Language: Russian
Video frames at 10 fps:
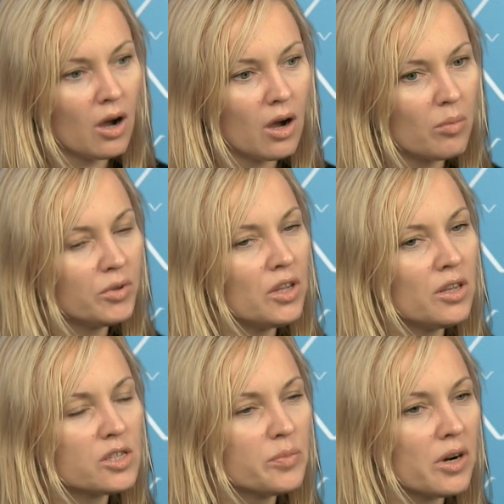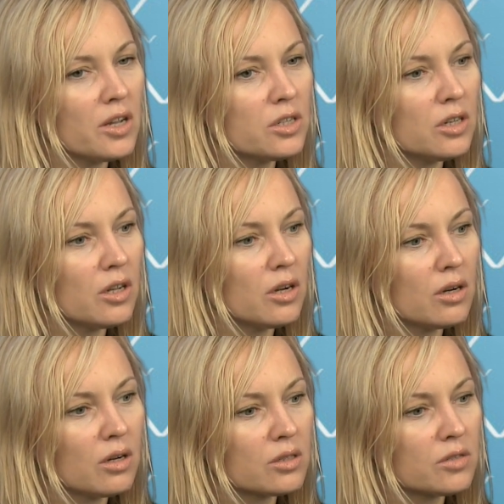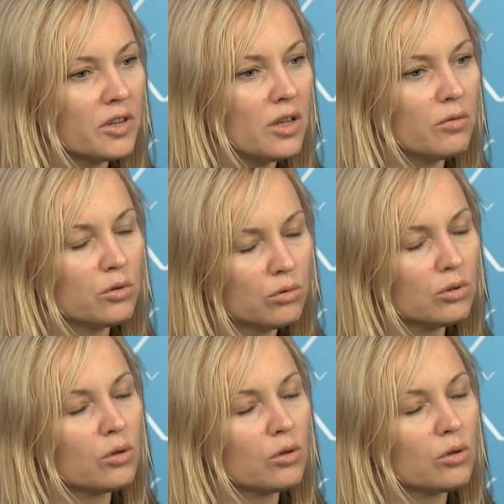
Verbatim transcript: а, мнение избирателей а, своей вот ну,